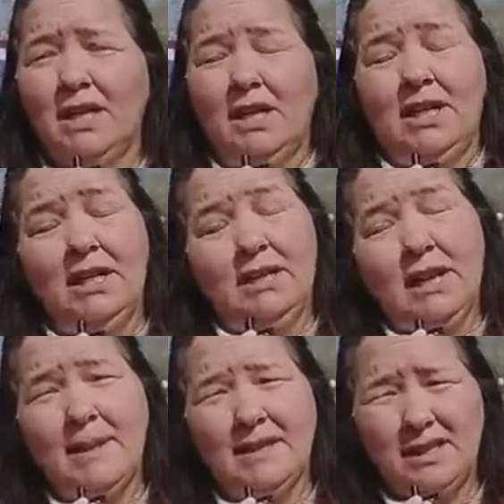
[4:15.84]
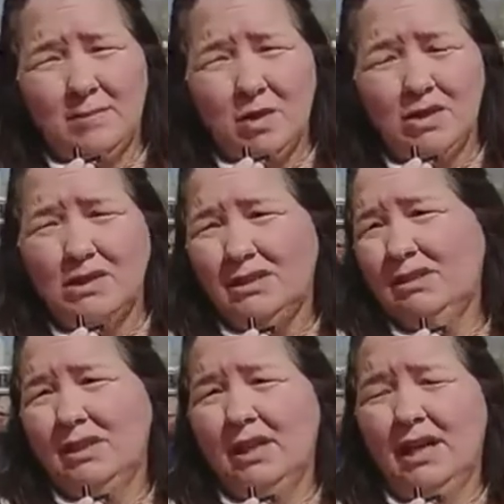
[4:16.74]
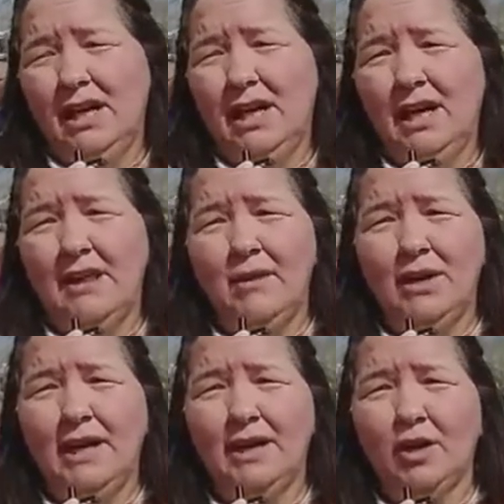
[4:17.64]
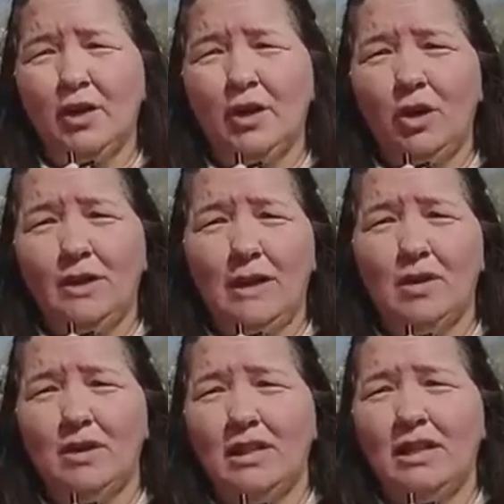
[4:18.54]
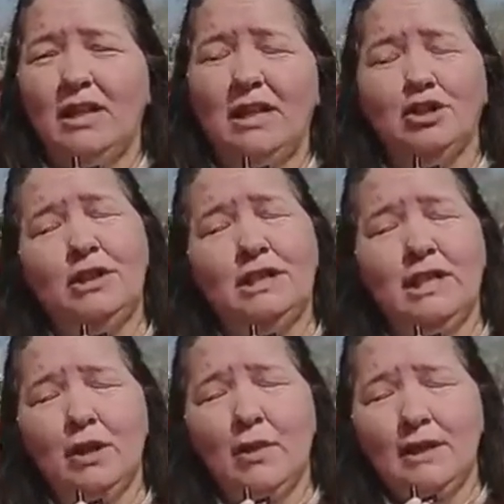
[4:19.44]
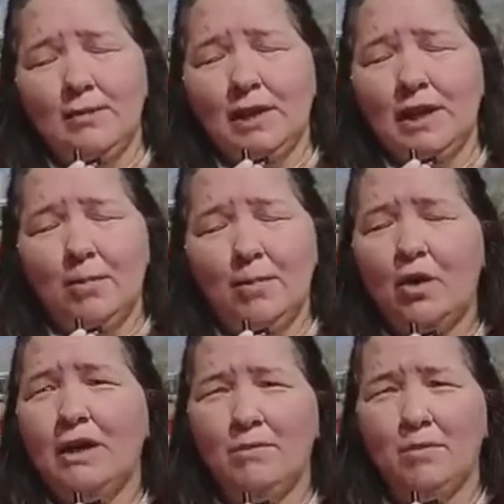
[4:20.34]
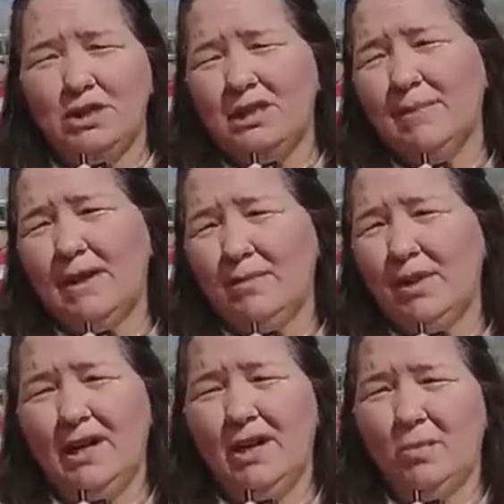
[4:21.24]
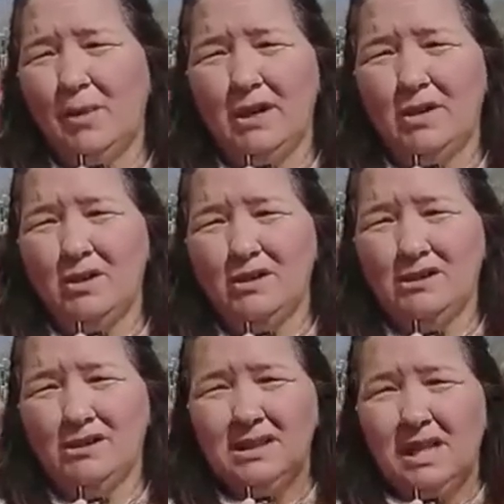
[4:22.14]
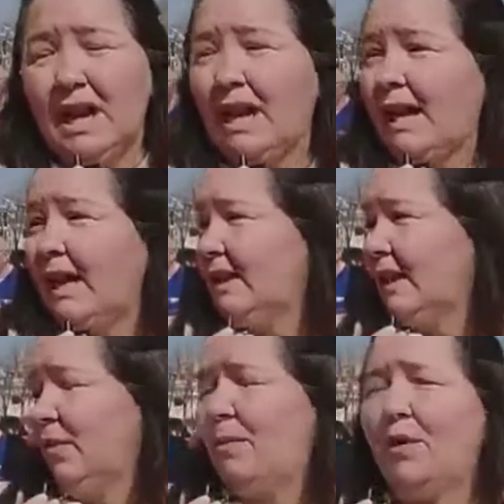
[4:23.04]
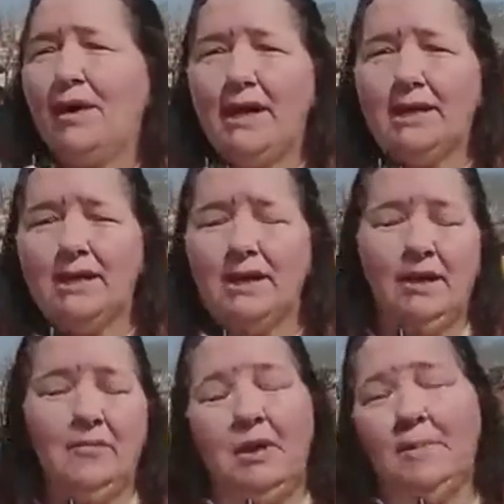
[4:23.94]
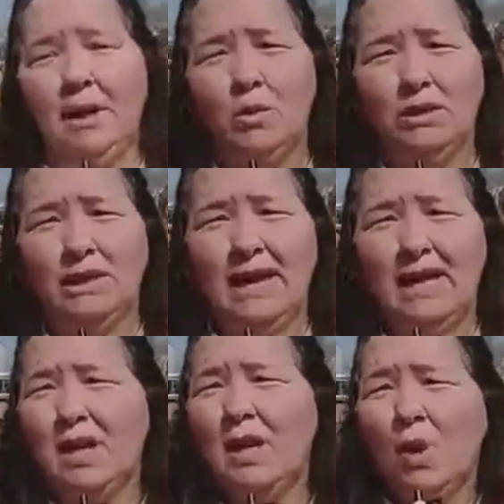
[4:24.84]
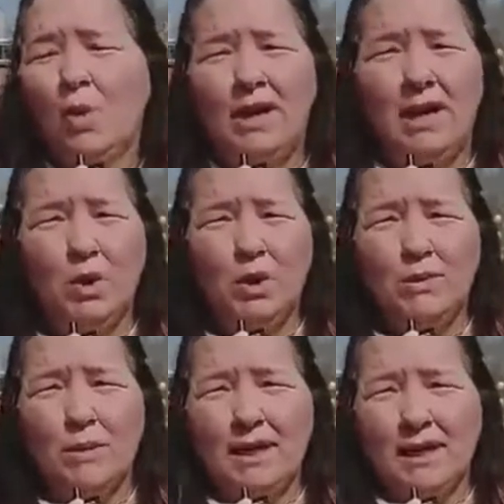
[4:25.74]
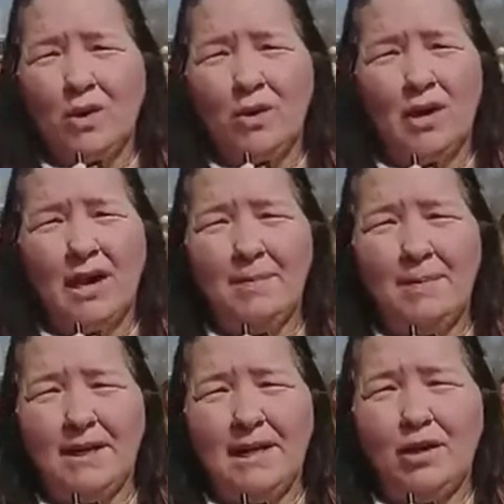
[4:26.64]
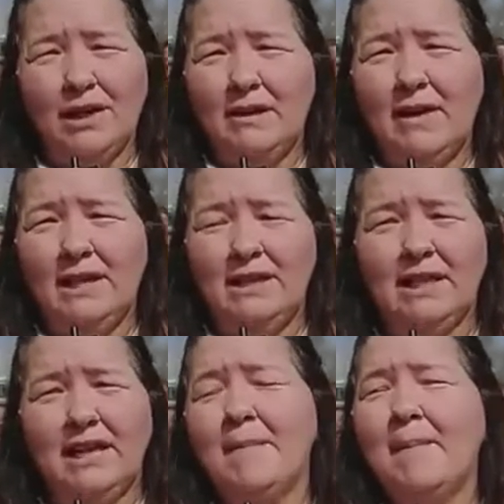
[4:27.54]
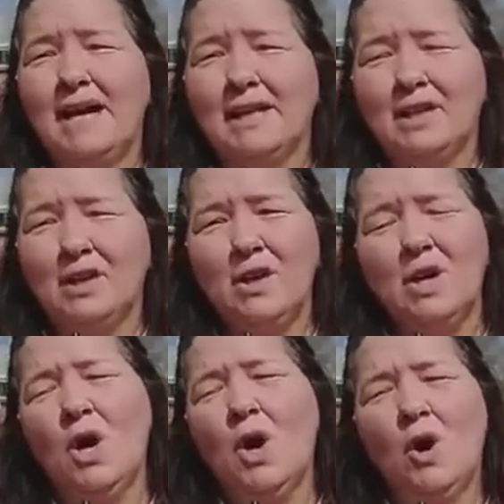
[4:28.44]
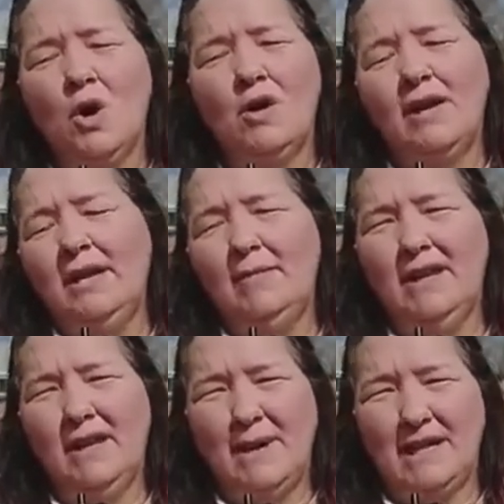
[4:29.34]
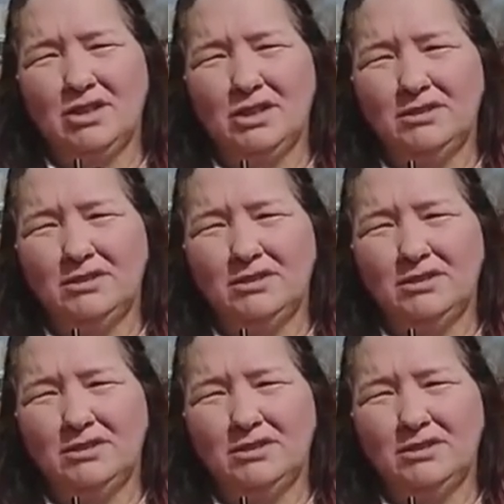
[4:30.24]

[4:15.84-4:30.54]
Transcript: y desmentimos eh, la demora de todos los, digamos, ellos dicen que no hay demora en los pagos y hay muchísimas demoras en los pagos. Acá si vos podés, eh, le preguntás cuál es el último mes que cobró cada prestador, te va a decir que es marzo o el mes de mayo.